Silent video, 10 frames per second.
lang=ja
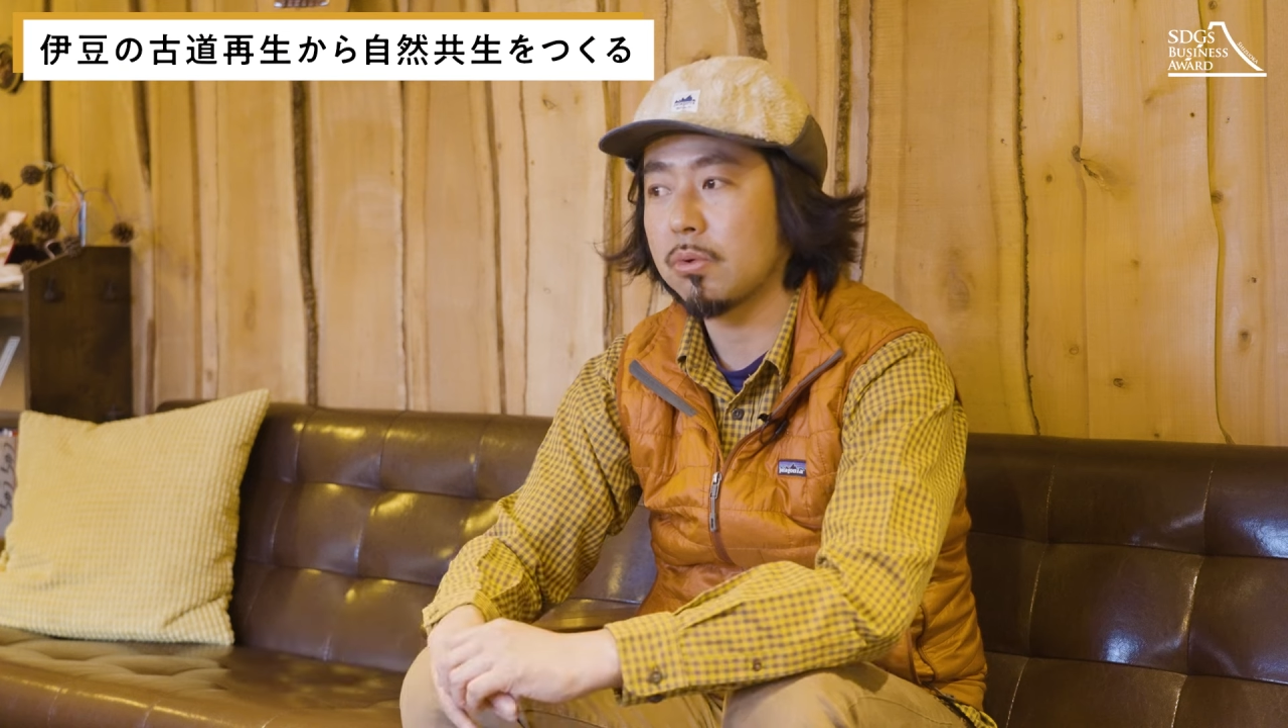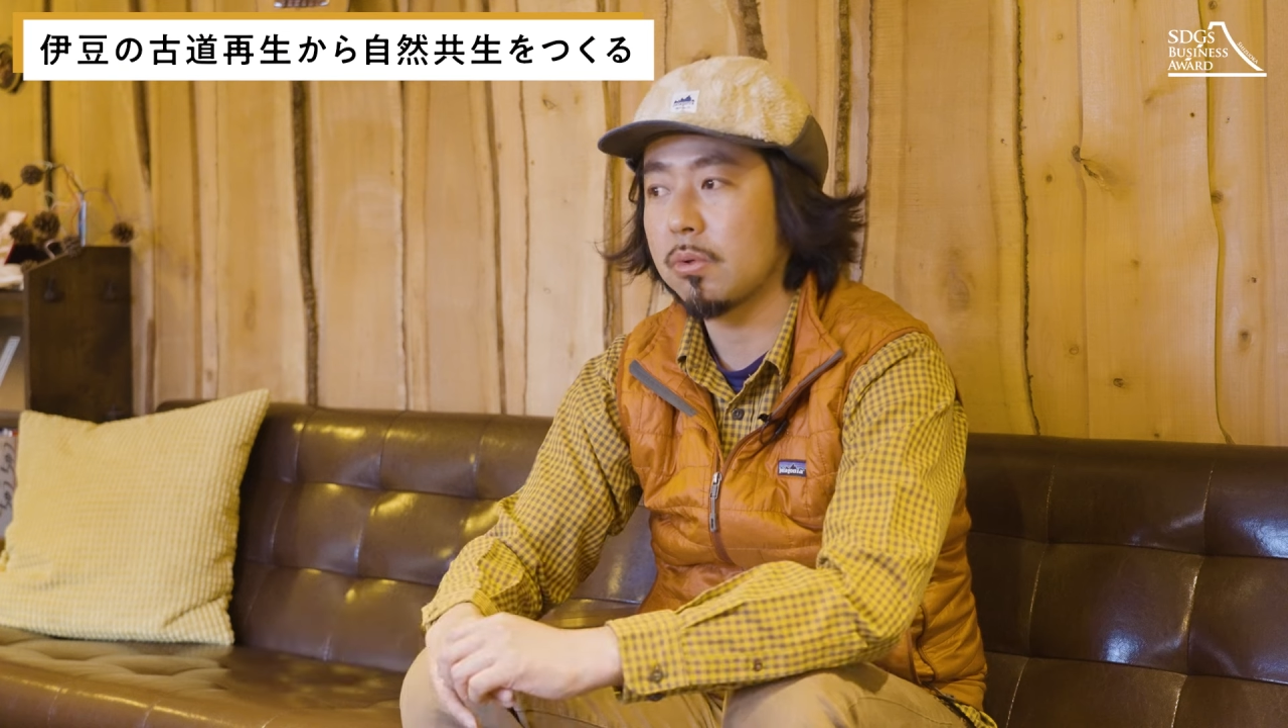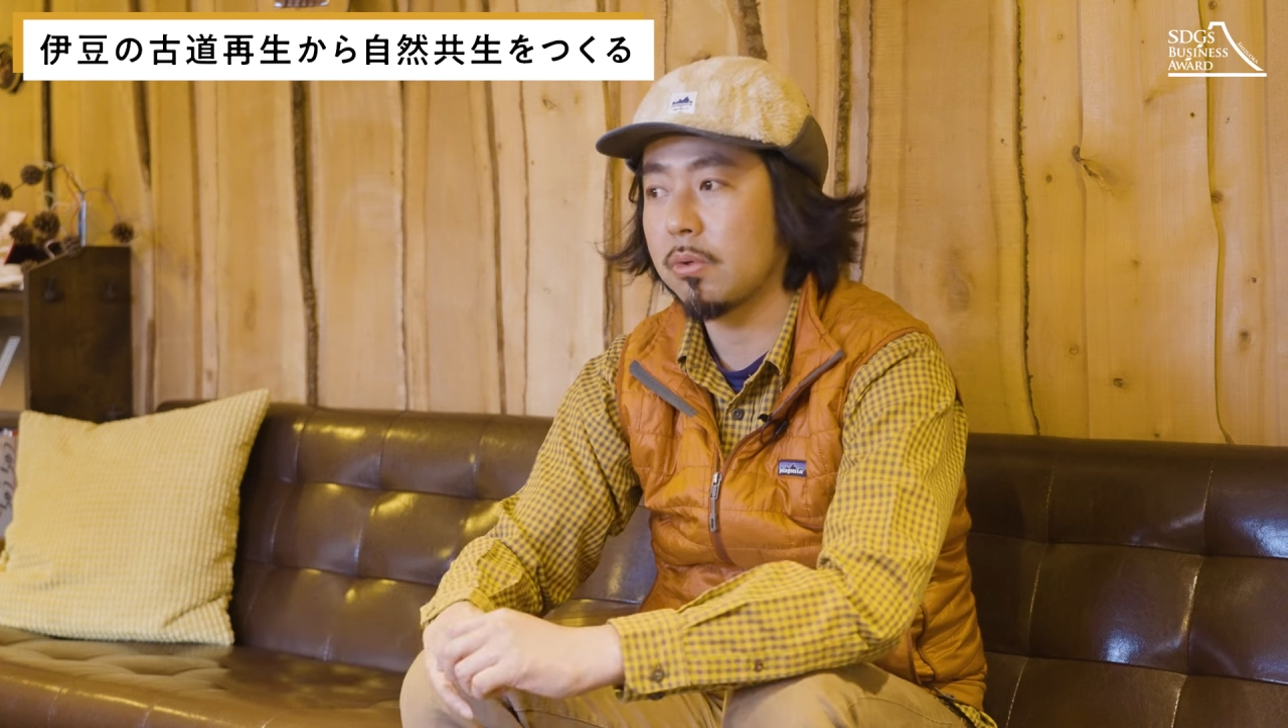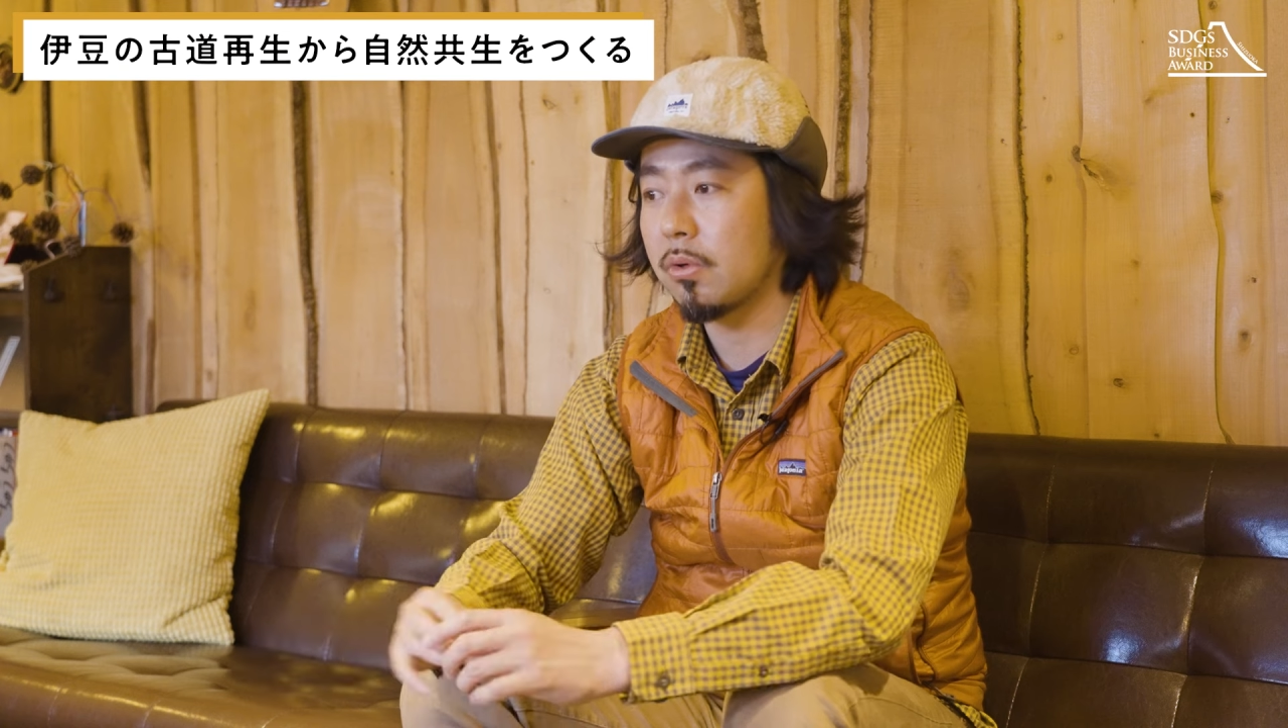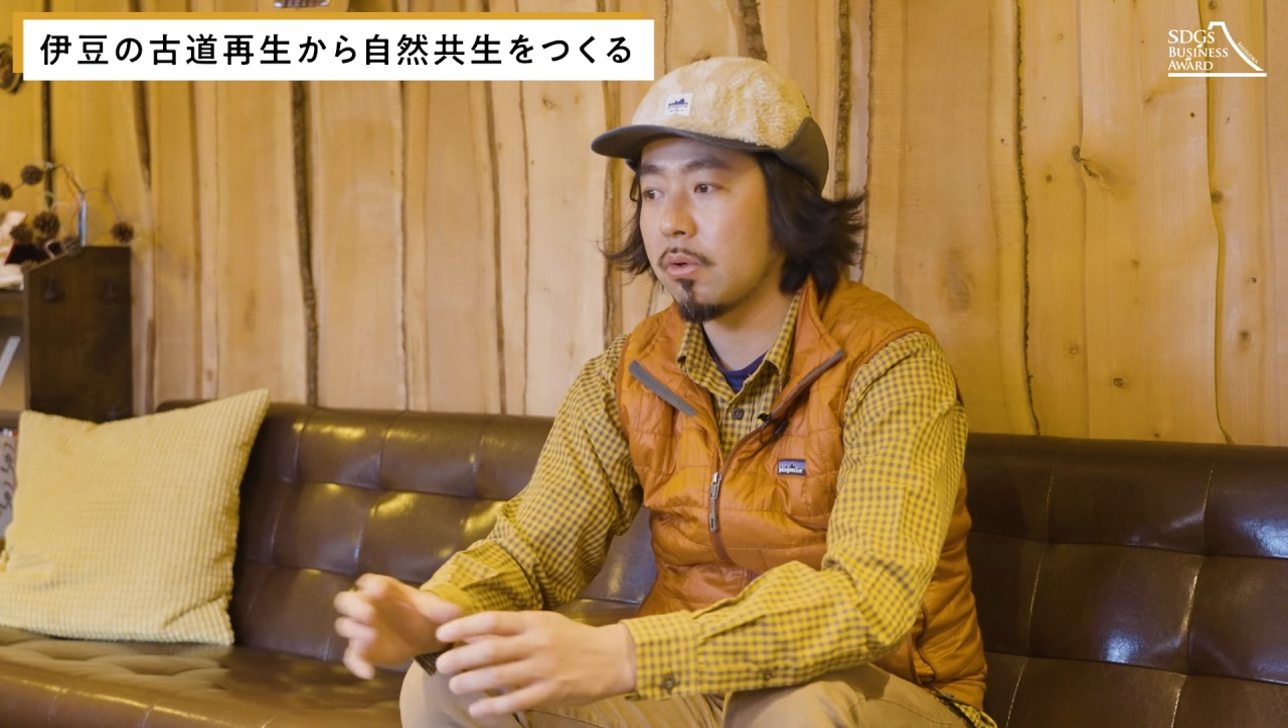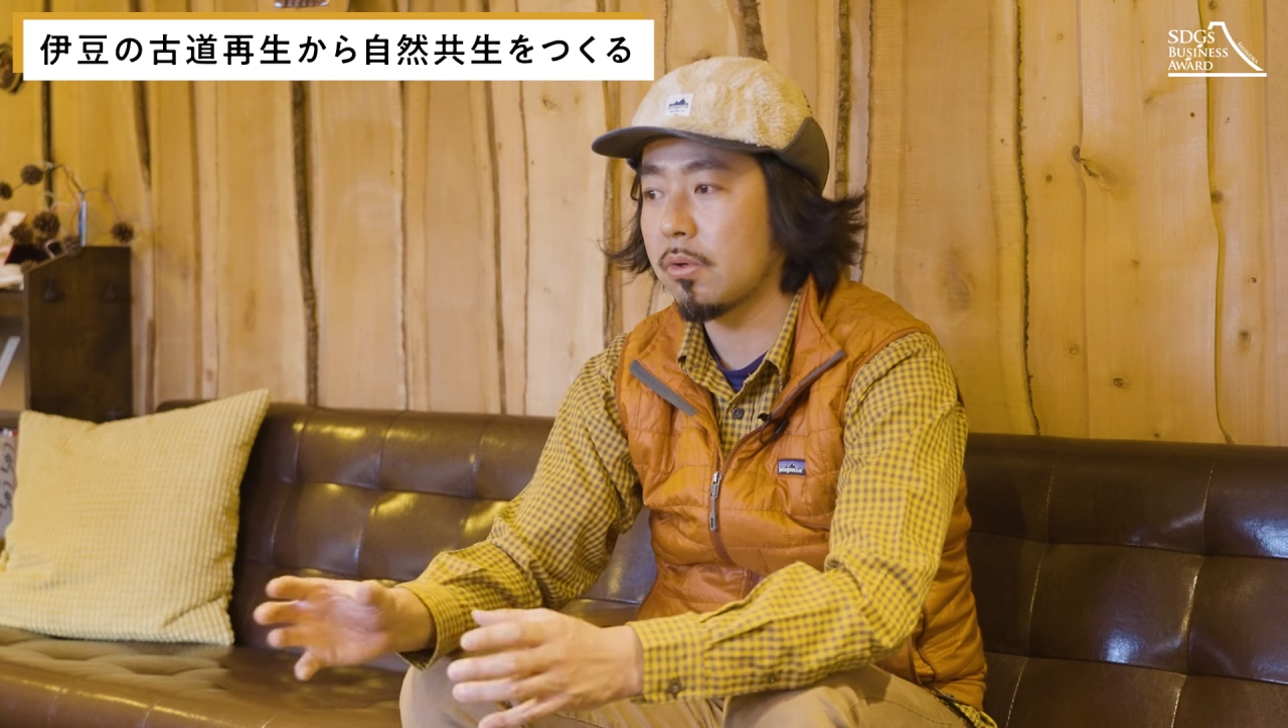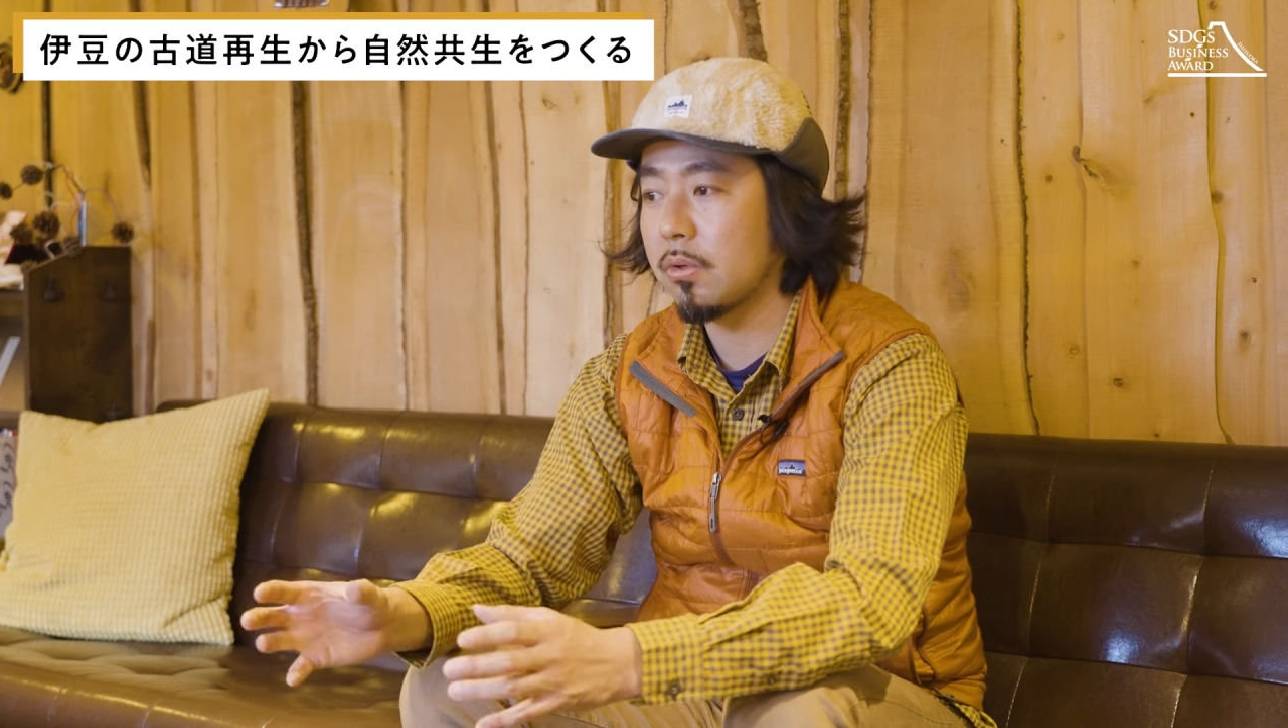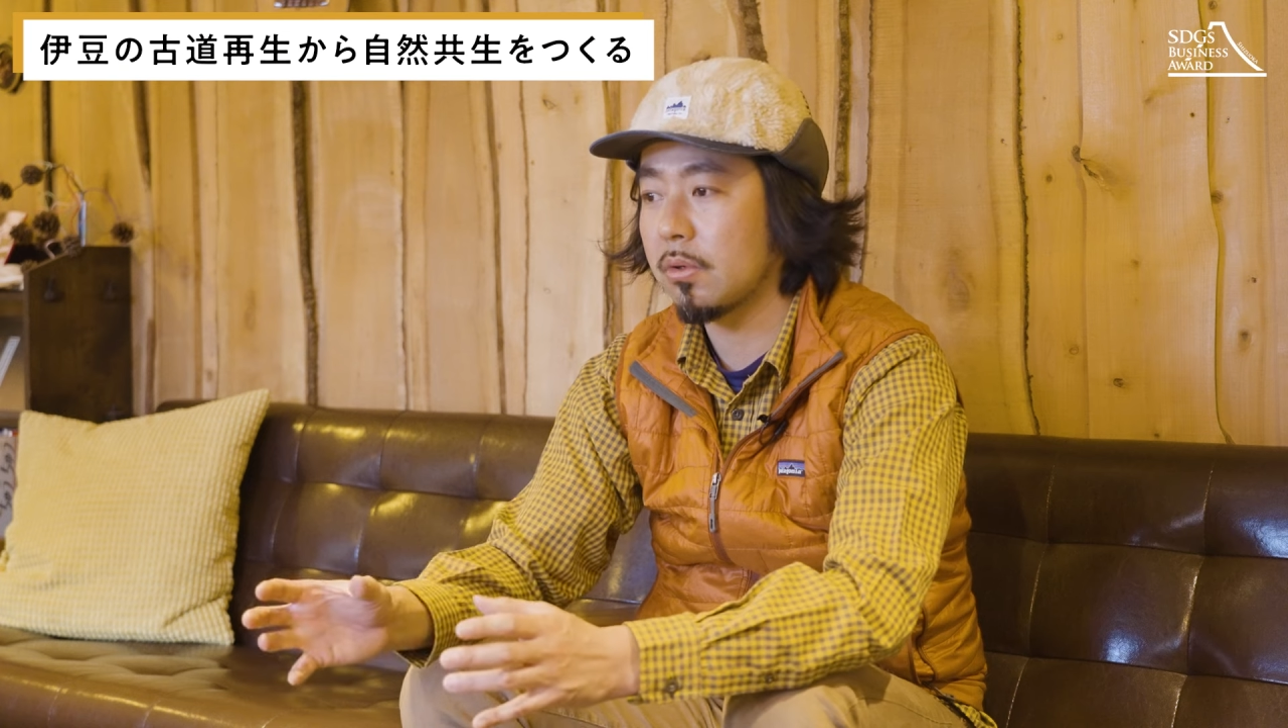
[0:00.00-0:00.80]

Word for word: こを